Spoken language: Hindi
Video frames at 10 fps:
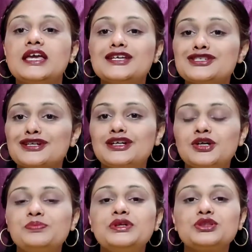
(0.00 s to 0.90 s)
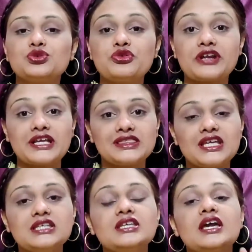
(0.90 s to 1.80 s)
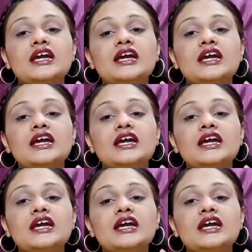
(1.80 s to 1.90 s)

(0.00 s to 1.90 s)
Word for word: एक जगह पर तो रहते ही